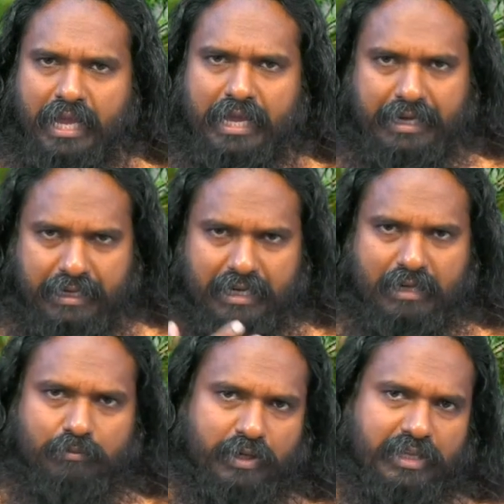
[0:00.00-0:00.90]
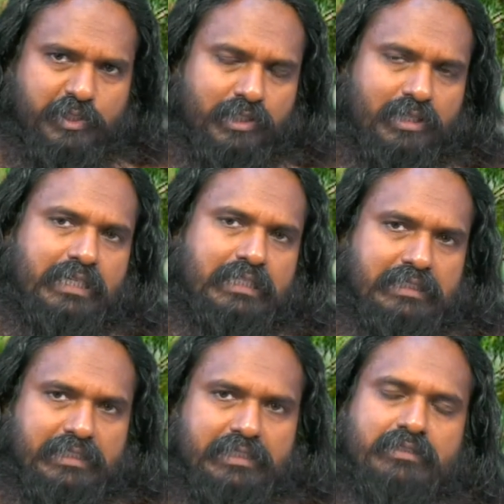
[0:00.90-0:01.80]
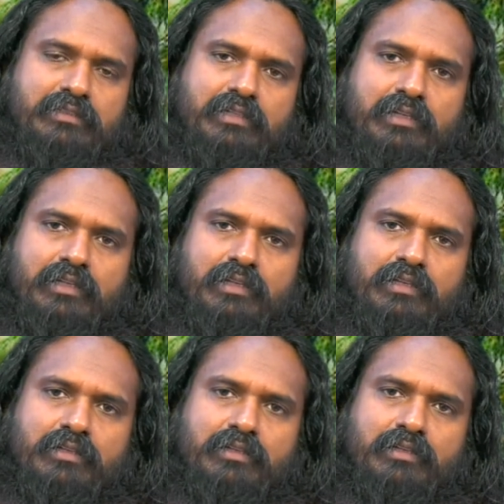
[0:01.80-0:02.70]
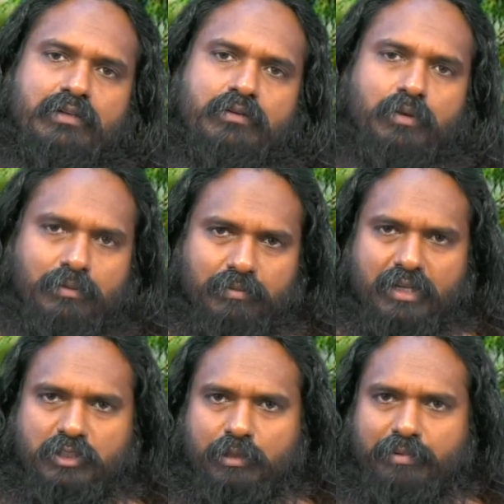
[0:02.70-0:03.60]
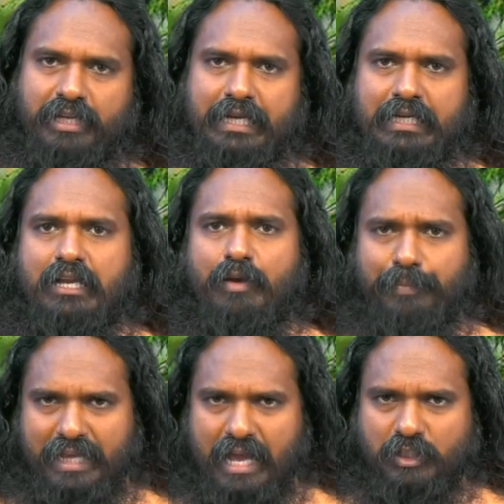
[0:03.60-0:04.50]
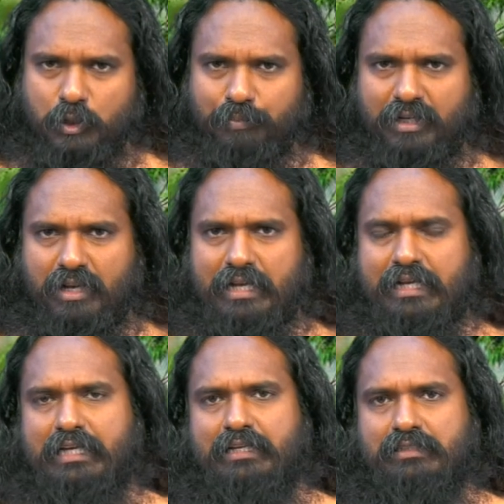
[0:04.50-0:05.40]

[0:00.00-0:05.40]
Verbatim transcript: என்னென்ன முயற்சிகள் எடுக்குது ஒவ்வொரு சபை என்னெல்லாம் பிரயாசப்படுறாங்க